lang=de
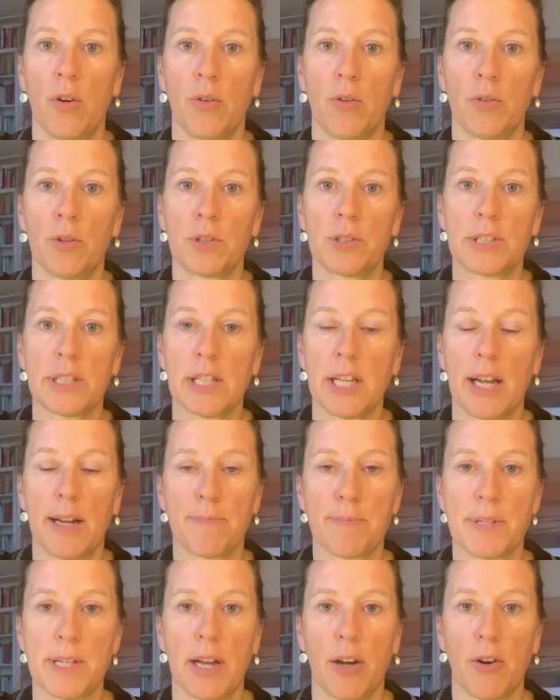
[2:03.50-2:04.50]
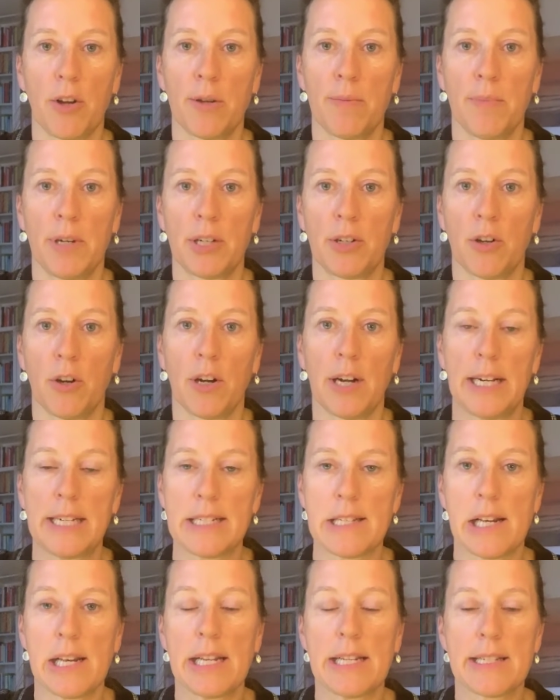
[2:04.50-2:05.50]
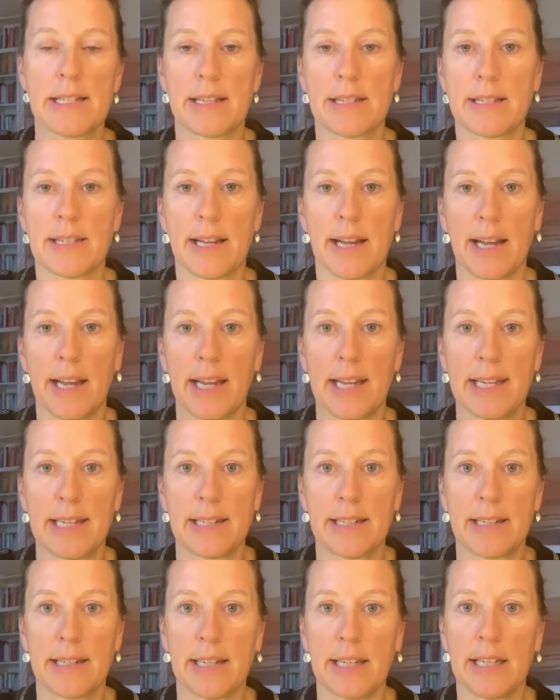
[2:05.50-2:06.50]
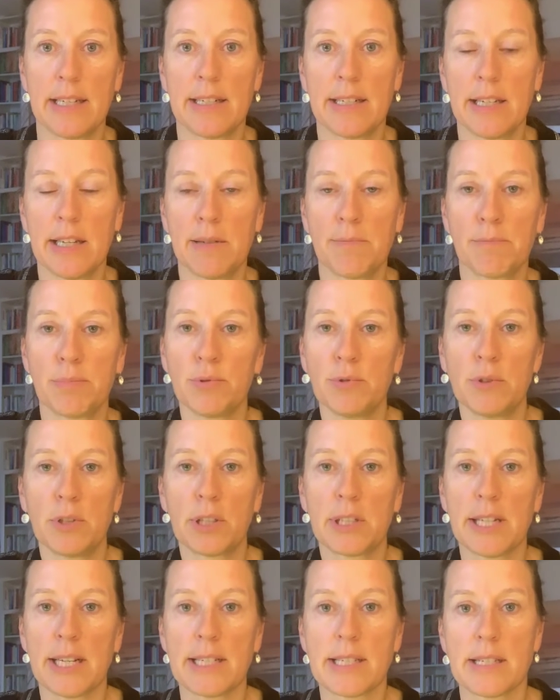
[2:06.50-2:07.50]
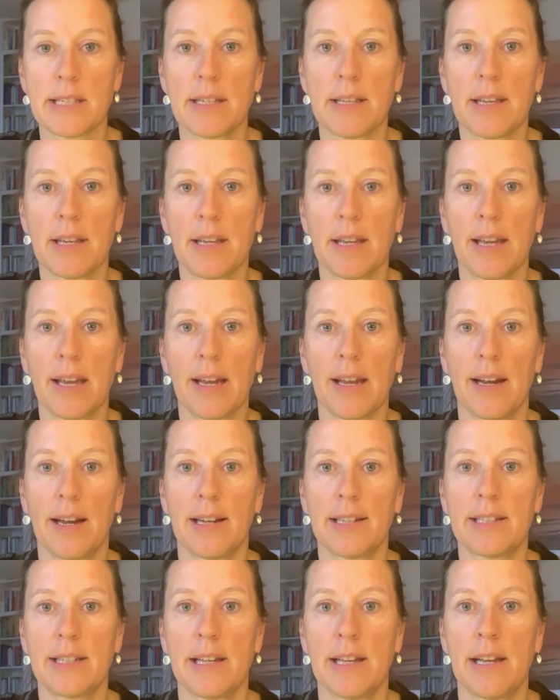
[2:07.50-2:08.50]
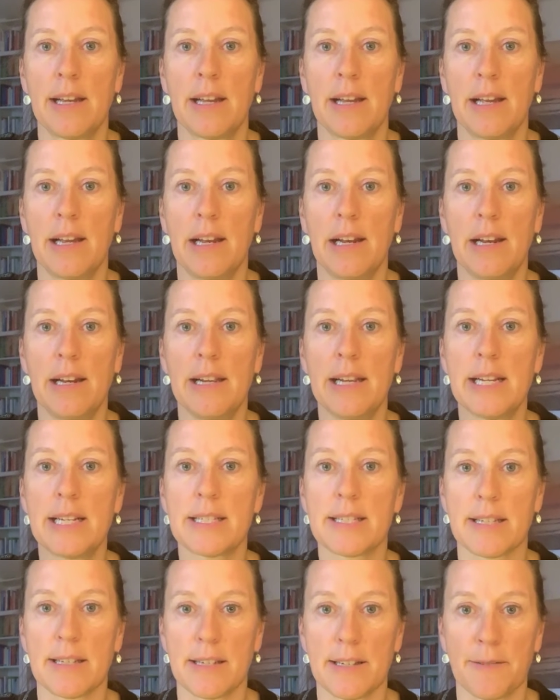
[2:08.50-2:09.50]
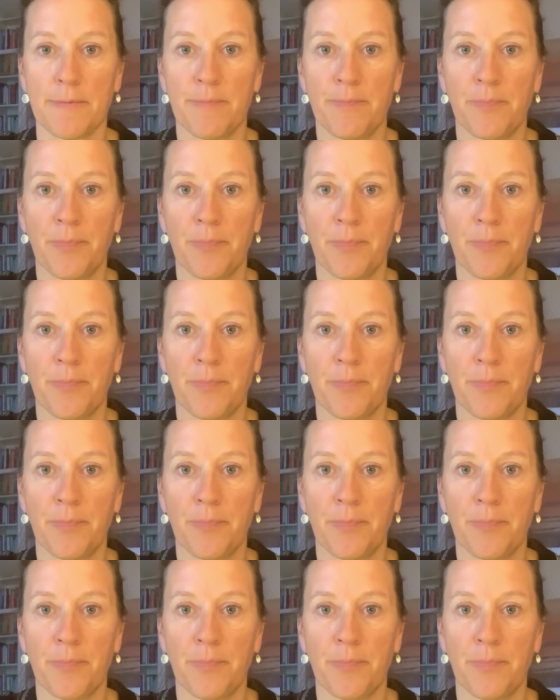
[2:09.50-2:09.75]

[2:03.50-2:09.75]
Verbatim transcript: und ich habe sie auch immer noch als Lesezeichen in dem Buch, das ich gerade lese.